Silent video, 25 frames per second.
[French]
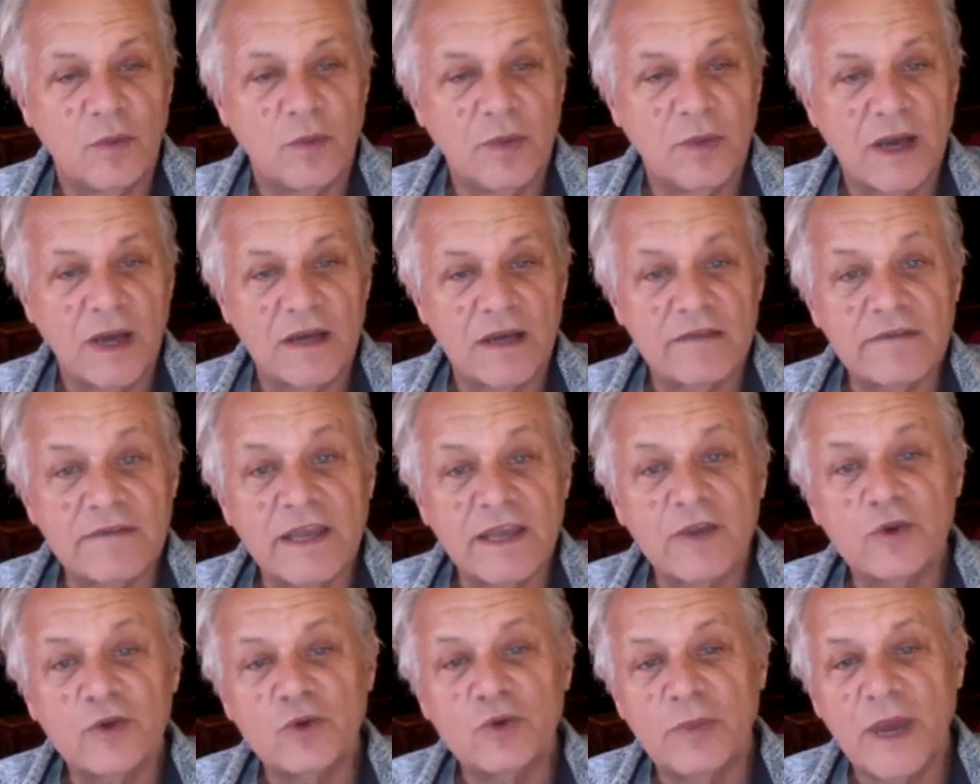par
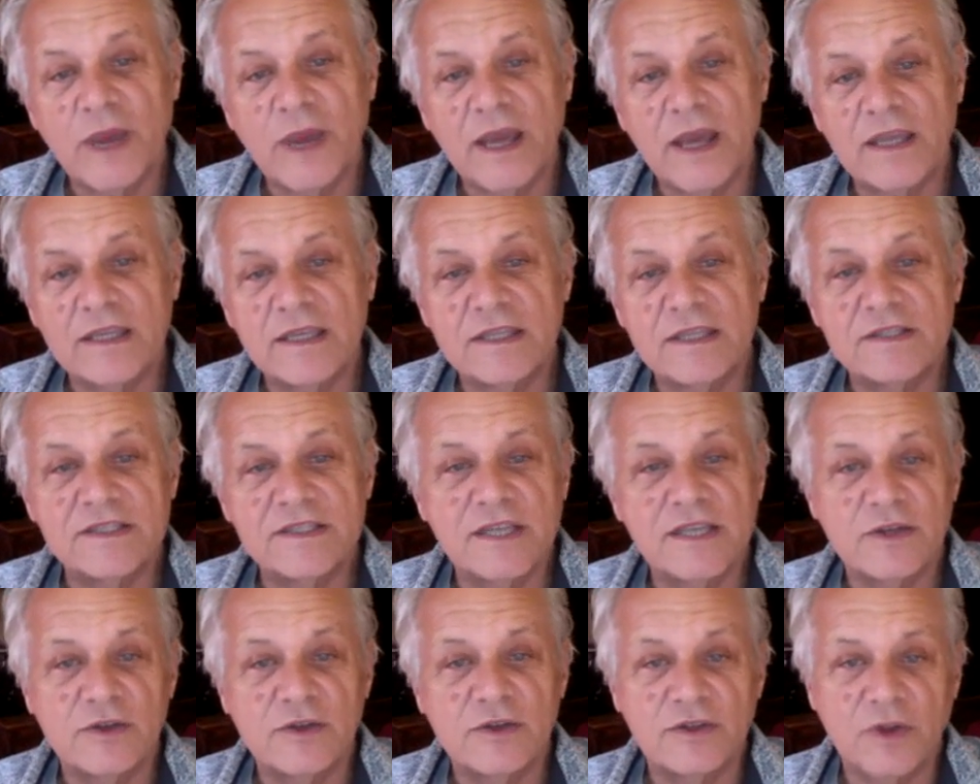l'évêque de Paris
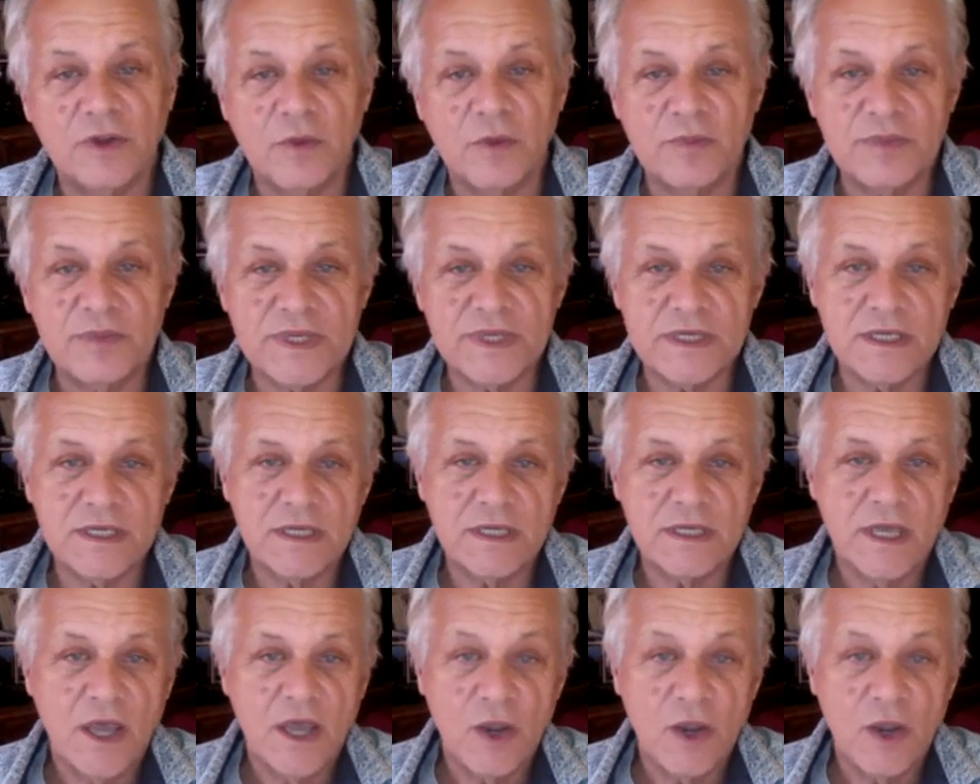Étienne Tempier,